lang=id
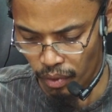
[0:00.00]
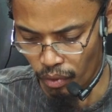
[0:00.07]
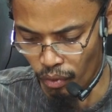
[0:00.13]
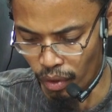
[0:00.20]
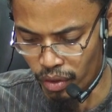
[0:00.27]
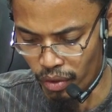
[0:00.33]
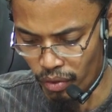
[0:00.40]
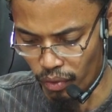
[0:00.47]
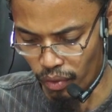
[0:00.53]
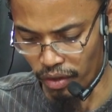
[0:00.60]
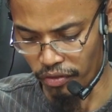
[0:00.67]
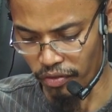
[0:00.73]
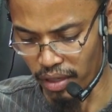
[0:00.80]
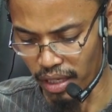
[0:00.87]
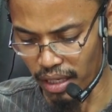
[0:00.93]
Wa
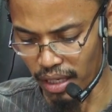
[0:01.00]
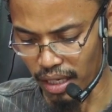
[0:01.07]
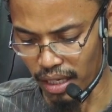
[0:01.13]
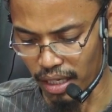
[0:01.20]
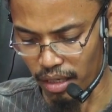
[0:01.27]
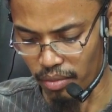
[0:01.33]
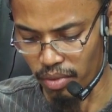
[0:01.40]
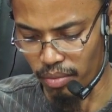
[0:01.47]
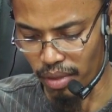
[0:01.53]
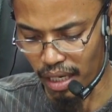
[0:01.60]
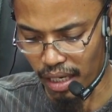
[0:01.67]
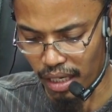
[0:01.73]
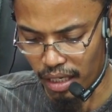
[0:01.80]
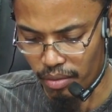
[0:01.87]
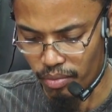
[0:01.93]
yurwa fihi an Abi
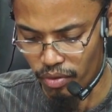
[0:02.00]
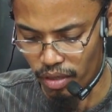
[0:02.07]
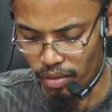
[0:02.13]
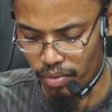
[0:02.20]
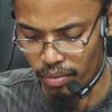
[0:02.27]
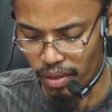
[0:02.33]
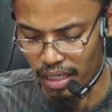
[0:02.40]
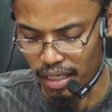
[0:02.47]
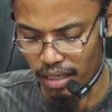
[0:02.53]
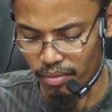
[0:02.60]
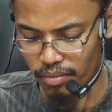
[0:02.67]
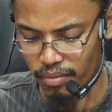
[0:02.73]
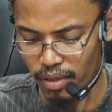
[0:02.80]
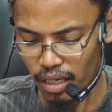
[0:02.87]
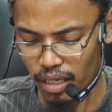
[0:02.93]
Bakar ibnu Abi
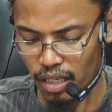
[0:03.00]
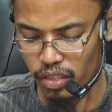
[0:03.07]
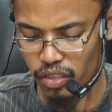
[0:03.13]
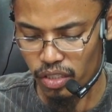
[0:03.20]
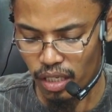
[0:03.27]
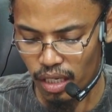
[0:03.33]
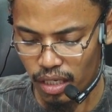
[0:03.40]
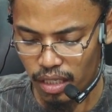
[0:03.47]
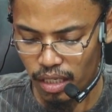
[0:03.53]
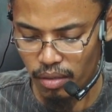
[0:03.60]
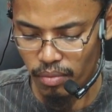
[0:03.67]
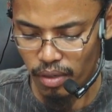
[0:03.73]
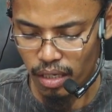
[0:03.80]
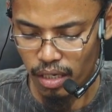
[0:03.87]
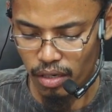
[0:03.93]
Maryam an
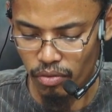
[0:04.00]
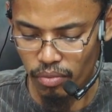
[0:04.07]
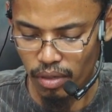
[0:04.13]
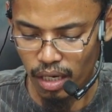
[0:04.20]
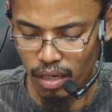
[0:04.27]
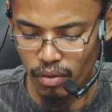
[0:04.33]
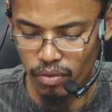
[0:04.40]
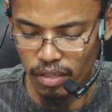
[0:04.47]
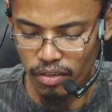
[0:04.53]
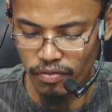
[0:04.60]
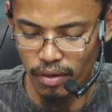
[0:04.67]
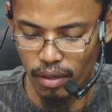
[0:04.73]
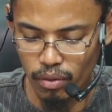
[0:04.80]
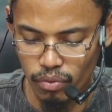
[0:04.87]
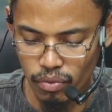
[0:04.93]
asyakhihim annahum kanu
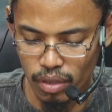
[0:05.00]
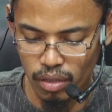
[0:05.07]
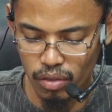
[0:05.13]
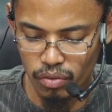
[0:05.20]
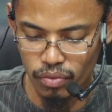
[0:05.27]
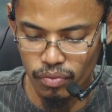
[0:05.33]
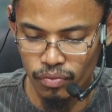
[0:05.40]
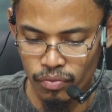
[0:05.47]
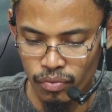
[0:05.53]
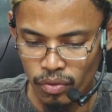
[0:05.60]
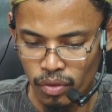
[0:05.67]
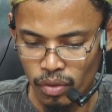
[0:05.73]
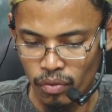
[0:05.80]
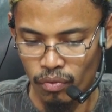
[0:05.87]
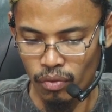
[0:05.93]
yaf'alunahu
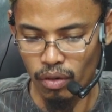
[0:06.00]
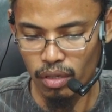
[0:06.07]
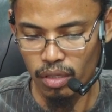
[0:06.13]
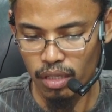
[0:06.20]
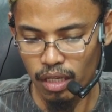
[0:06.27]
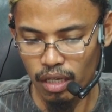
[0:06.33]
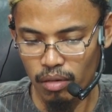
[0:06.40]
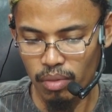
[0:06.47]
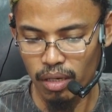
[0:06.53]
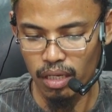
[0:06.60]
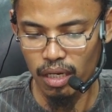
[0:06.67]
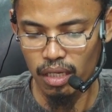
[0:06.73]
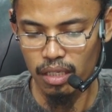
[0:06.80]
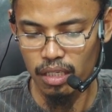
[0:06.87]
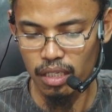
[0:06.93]
wa qad dhahaba
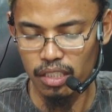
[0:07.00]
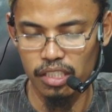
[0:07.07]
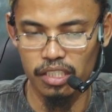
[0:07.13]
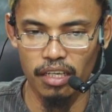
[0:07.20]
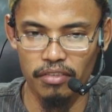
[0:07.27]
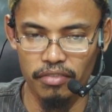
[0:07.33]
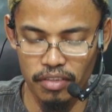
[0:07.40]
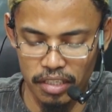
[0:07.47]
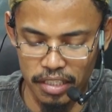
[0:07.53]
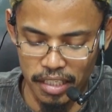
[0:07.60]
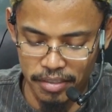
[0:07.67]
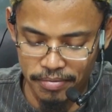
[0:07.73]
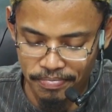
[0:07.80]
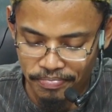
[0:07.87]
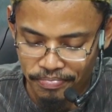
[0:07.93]
ilaihi
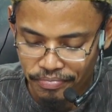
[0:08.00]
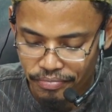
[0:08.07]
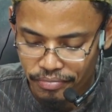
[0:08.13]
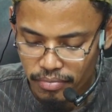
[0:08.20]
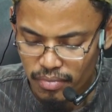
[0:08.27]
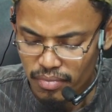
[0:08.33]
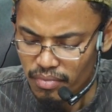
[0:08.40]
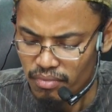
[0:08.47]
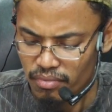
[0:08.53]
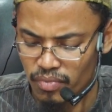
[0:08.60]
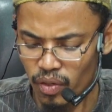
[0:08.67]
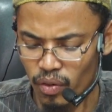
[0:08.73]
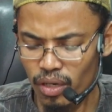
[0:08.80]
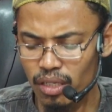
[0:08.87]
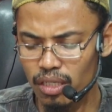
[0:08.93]
asy-Syafi'iyah.
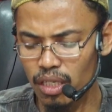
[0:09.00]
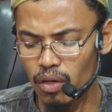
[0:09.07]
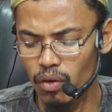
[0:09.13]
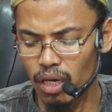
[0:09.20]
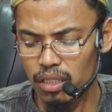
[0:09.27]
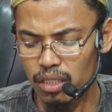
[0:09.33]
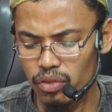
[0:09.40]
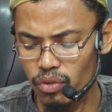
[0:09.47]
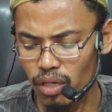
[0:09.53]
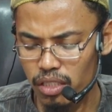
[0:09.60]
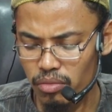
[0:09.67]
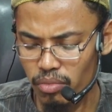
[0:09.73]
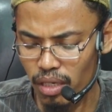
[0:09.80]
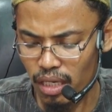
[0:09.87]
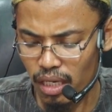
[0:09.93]
Bahwa diriwayatkan juga
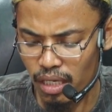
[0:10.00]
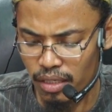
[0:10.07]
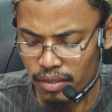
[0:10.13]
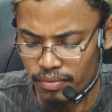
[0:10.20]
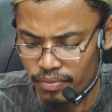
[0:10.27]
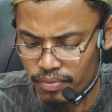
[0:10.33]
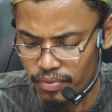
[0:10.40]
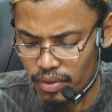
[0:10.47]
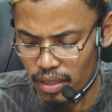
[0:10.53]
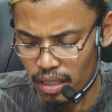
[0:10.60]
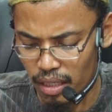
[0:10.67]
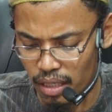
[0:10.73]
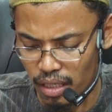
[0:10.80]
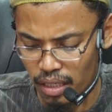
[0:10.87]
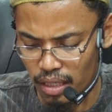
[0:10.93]
sebagian
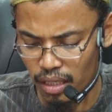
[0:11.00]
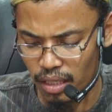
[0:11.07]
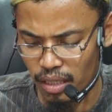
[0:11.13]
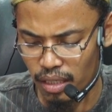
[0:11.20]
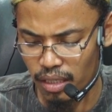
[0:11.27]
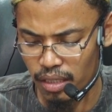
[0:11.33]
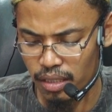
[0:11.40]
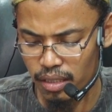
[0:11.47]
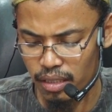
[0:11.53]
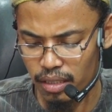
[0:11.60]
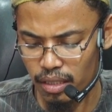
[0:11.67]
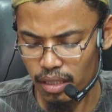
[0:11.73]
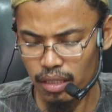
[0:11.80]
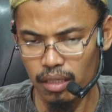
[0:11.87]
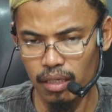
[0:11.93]
eh,
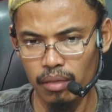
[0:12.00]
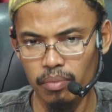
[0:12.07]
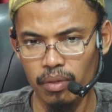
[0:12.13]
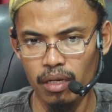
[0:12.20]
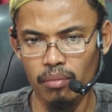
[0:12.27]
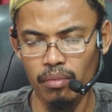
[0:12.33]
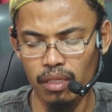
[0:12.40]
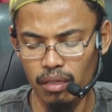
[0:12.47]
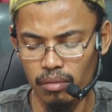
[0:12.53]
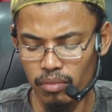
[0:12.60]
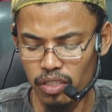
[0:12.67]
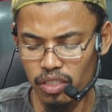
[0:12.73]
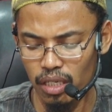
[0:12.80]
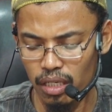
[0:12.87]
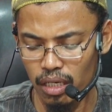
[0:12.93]
apa namanya
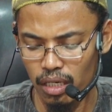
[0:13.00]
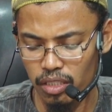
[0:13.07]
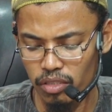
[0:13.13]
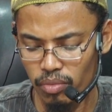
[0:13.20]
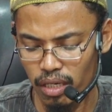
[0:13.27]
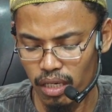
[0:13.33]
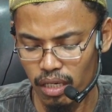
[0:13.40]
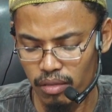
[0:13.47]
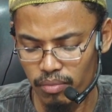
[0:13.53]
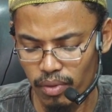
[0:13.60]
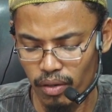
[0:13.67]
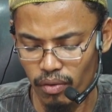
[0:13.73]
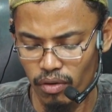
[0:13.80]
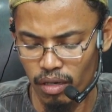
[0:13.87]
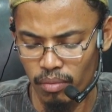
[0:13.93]
masyayikh sebagian
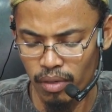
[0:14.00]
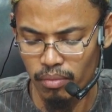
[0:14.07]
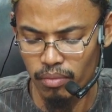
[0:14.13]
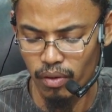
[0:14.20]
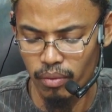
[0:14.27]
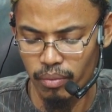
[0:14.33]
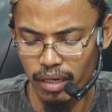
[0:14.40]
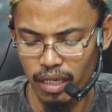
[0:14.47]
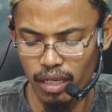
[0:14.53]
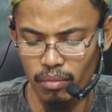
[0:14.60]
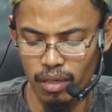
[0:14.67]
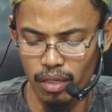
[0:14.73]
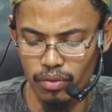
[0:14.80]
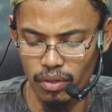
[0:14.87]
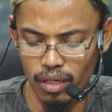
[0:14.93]
para ulama bahwa mereka
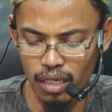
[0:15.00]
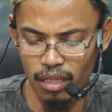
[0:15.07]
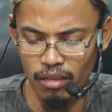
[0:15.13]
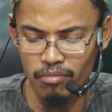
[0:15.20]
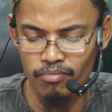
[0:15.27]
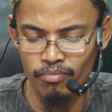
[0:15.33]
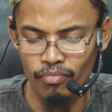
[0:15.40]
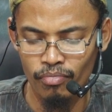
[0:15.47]
melakukannya